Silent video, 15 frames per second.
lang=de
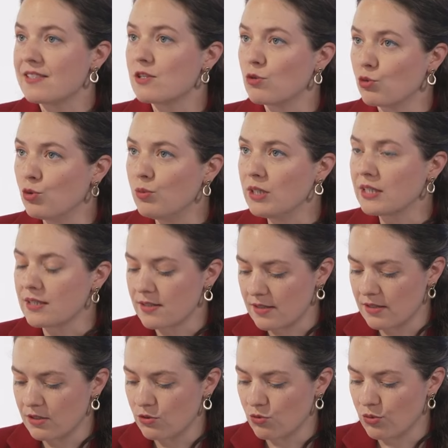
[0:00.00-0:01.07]
ist ja üblich, dass
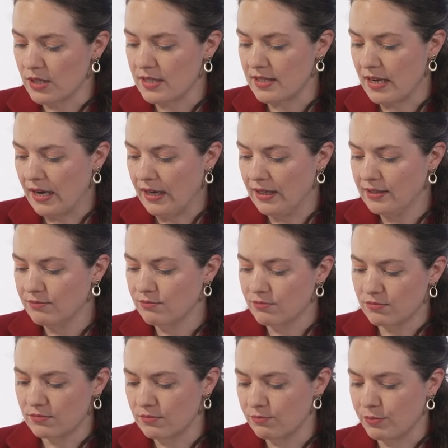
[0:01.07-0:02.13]
in den USA
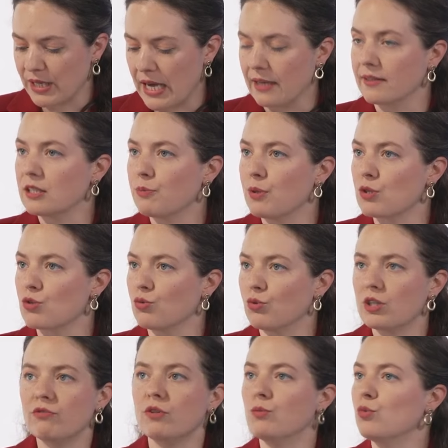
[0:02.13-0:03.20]
bekannte
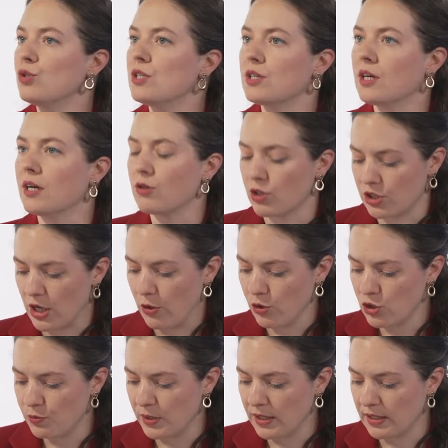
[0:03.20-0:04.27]
Personen wie Musiker oder
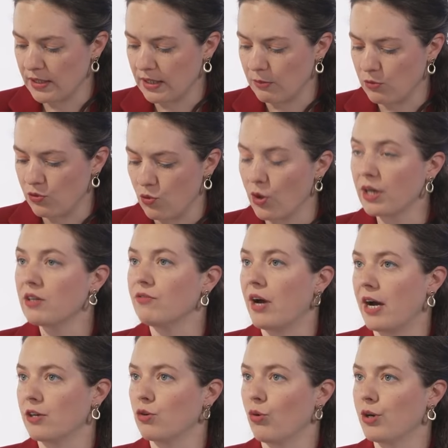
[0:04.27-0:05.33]
Schauspieler ähm, vor den
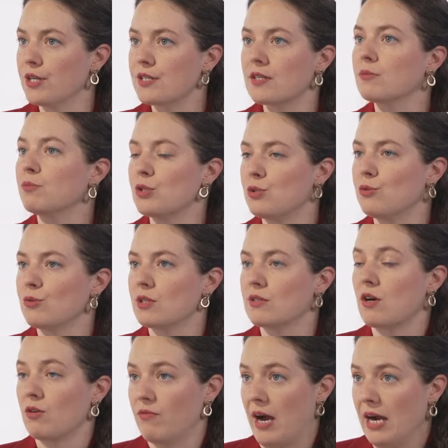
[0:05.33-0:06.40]
Wahlen äußern bzw.
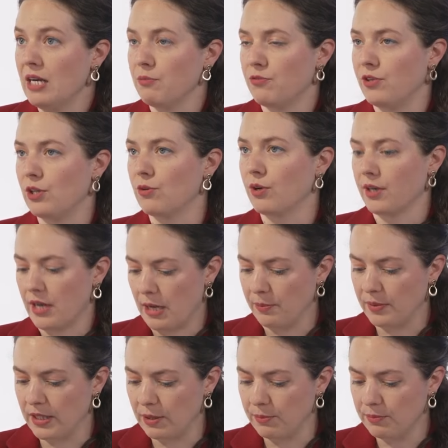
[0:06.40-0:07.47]
auch Wahlempfehlungen
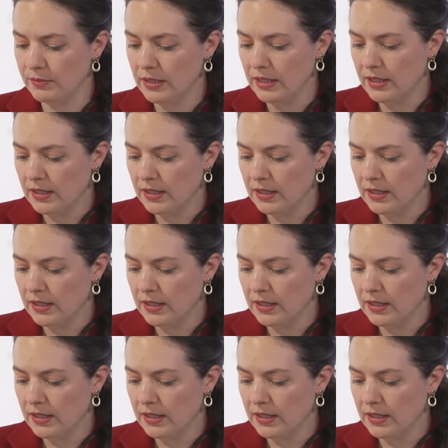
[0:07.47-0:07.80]
abgeben.